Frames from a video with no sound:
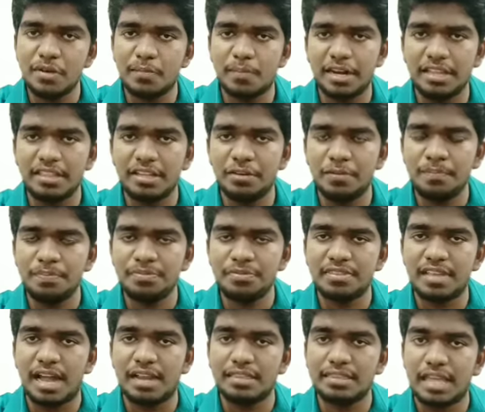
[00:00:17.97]
ஒரு மனிதனும்
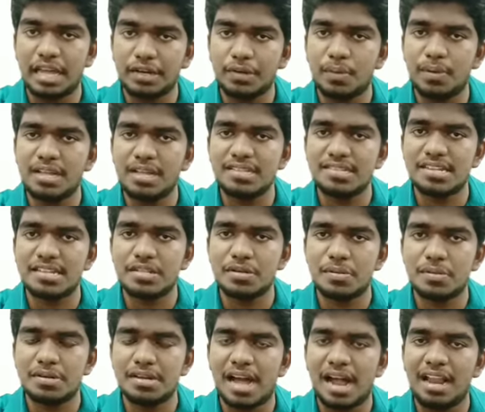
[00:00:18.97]
தான் தற்கொலை செய்து
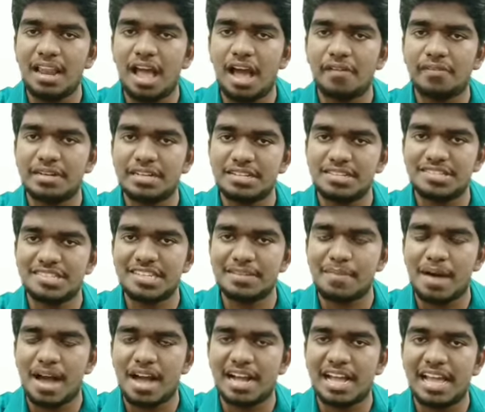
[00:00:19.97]
கொண்டால் அவன்
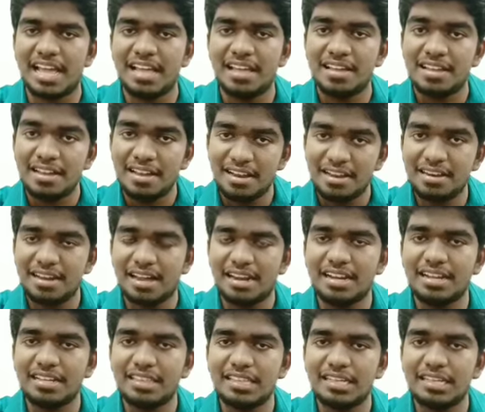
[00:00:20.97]
நிச்சயமாக
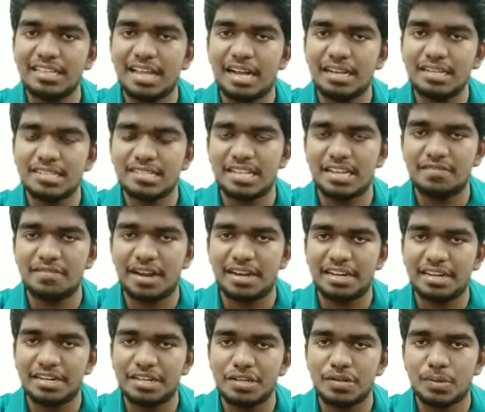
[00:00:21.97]
நரகத்துக்கு தான்
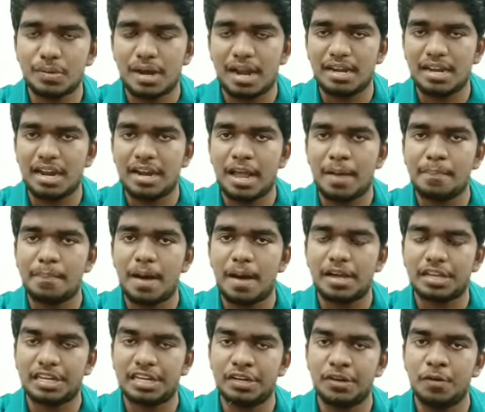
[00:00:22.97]
செல்வான் என்று குரானில் நாம்
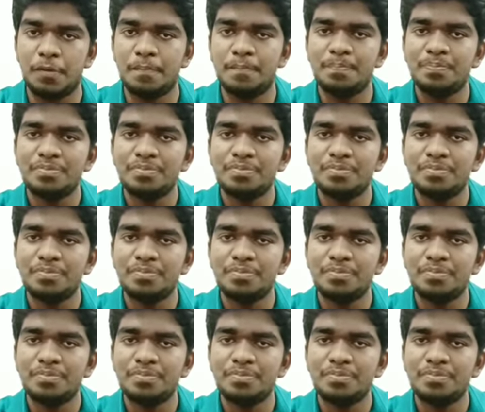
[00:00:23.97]
பார்க்கின்றோம்